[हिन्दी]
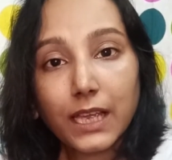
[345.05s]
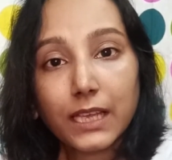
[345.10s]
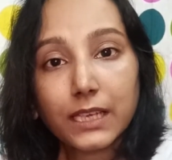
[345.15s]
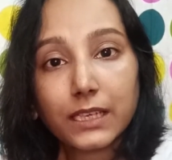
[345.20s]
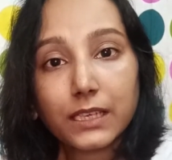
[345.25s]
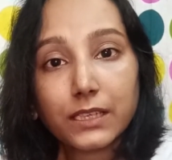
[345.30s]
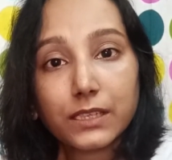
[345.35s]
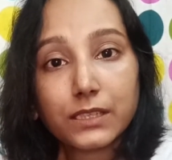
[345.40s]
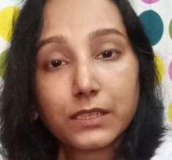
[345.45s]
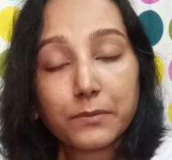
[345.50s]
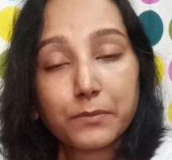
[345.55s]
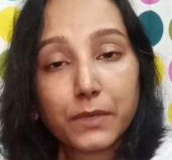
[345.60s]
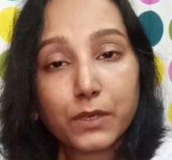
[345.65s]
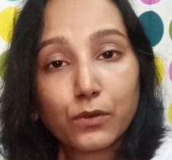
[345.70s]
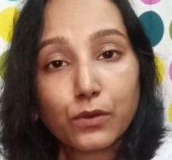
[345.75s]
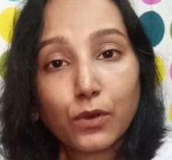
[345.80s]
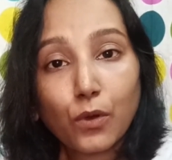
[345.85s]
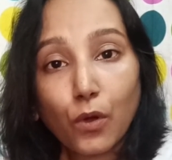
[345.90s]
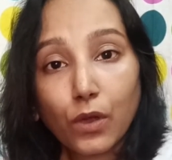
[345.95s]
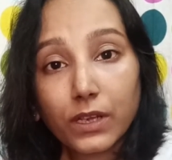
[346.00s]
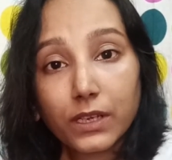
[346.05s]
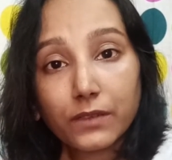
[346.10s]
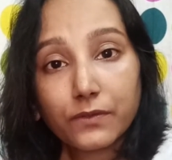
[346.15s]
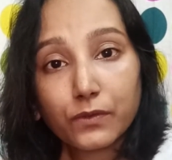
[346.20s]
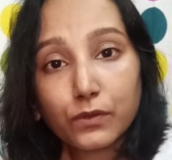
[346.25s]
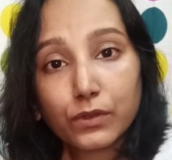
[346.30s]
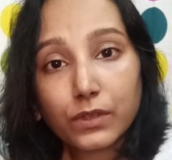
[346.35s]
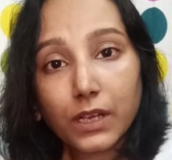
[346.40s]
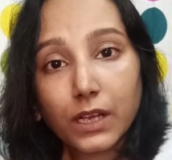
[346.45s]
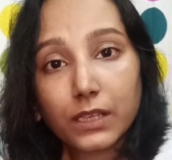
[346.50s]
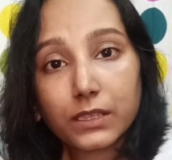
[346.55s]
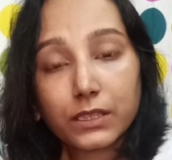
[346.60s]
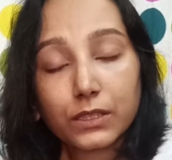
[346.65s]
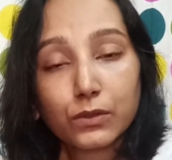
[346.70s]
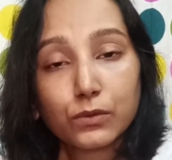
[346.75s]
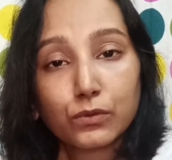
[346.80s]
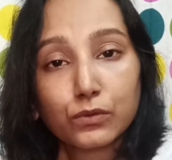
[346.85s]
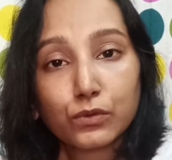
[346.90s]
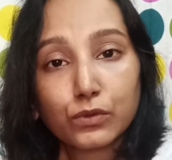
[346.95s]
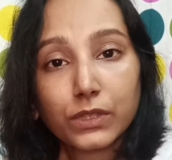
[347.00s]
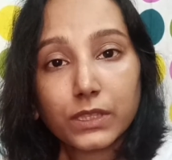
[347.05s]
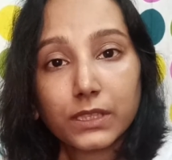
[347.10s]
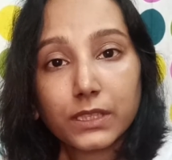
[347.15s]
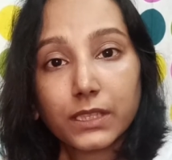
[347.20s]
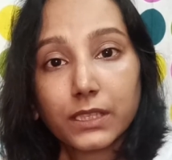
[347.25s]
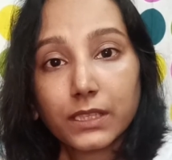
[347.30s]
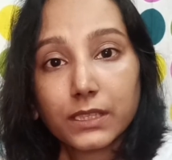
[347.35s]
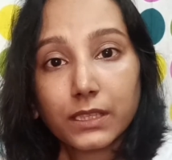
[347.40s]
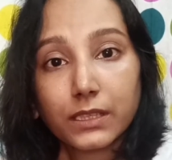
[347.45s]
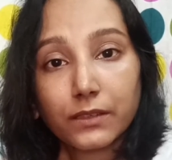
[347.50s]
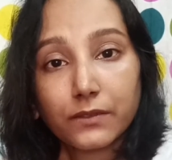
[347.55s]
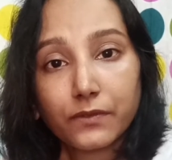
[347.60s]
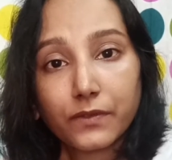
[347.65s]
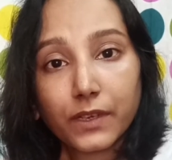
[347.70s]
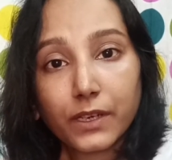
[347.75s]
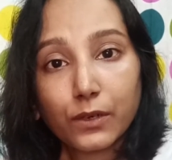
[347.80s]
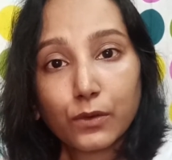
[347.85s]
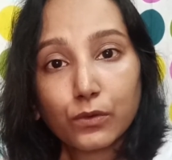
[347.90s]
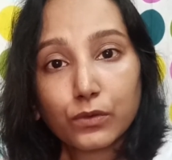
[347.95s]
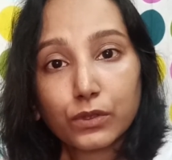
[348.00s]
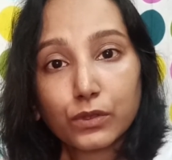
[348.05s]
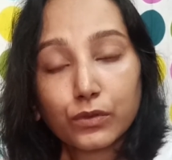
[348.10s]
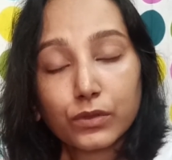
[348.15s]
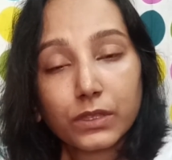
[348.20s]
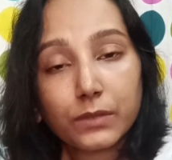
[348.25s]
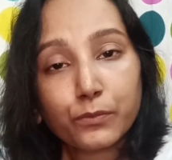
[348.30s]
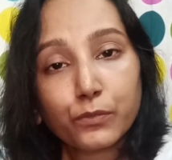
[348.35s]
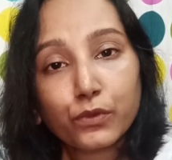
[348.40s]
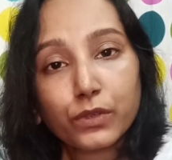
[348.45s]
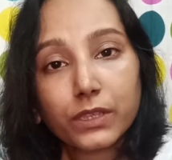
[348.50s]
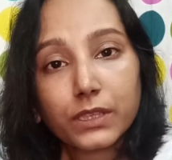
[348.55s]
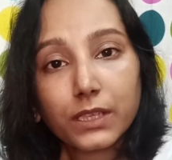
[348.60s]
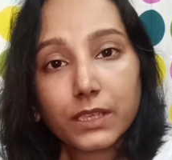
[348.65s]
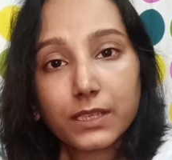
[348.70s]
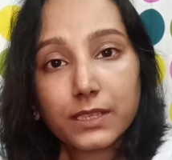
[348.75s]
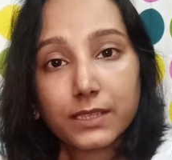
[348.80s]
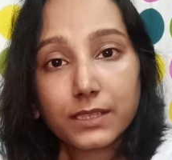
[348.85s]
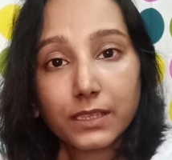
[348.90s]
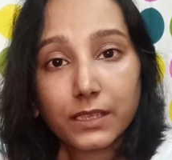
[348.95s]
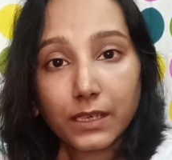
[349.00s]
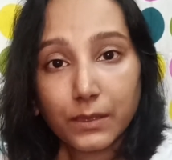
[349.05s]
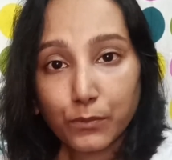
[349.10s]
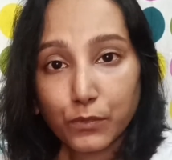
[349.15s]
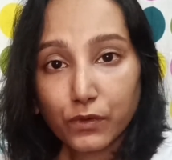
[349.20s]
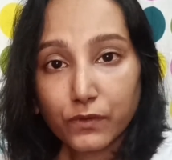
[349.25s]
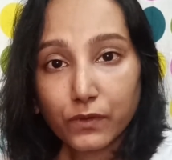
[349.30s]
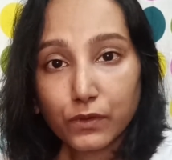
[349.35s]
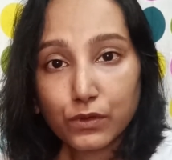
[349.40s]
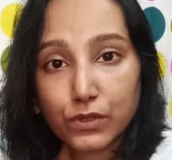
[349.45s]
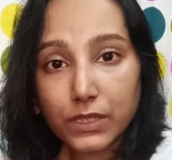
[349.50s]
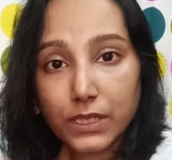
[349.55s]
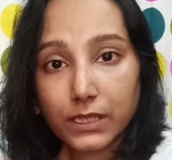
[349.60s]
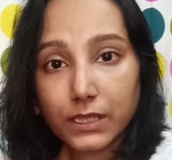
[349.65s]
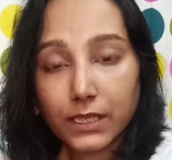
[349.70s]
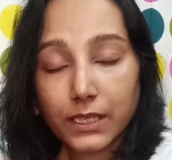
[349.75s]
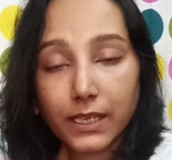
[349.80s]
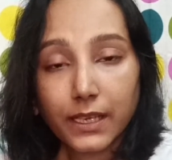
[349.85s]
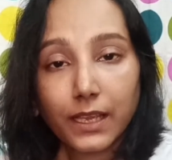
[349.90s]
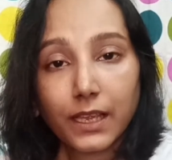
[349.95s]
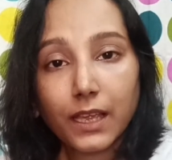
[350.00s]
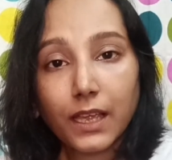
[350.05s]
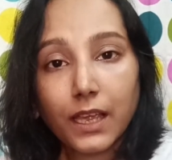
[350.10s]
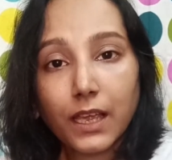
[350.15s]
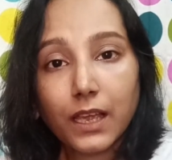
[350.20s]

कि जब मैं कोई ऑयली फूड खाती हूँ तो ये धीरे धीरे फेड होते होते पूरी तरह से रिमूव हो जाते हैं